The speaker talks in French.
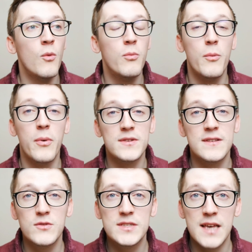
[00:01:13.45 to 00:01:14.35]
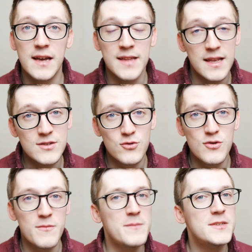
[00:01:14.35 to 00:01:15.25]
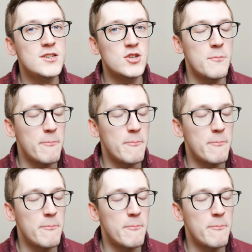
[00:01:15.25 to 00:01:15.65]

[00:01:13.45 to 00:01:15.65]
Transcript: On peut penser aussi à Night School, même si je